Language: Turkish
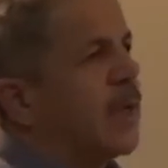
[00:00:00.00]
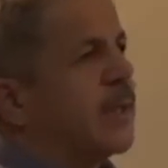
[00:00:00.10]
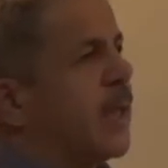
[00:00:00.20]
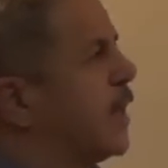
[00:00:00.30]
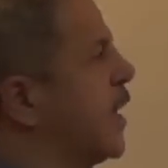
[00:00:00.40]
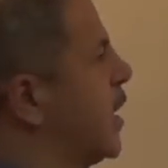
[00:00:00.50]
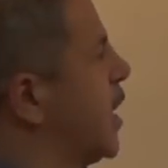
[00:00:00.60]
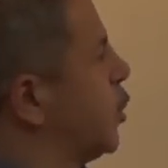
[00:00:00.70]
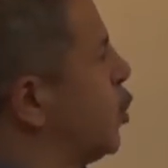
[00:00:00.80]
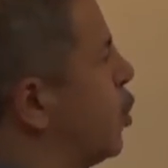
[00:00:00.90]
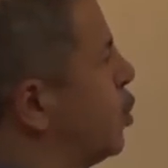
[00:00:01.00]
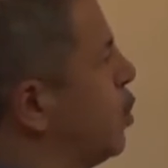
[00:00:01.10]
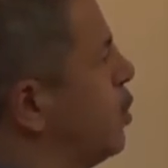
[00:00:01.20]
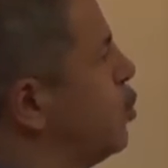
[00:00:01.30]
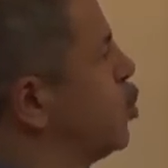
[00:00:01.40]
eteklerine
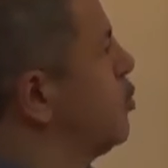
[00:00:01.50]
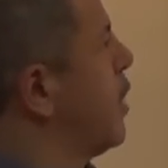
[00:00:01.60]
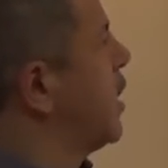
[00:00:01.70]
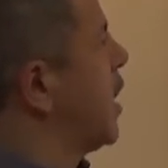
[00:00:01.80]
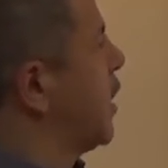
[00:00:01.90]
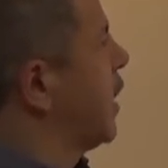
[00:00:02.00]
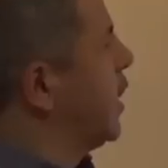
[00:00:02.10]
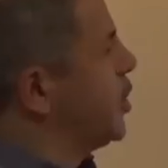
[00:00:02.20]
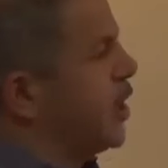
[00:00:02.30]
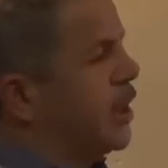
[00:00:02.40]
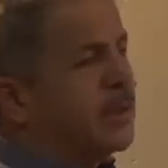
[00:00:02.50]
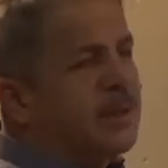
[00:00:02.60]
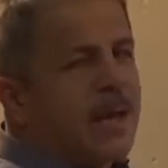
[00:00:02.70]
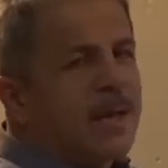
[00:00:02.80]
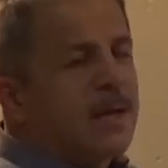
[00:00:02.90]
doğru Müslümanlar geri
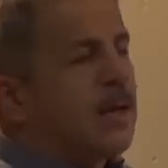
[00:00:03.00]
çekildiler.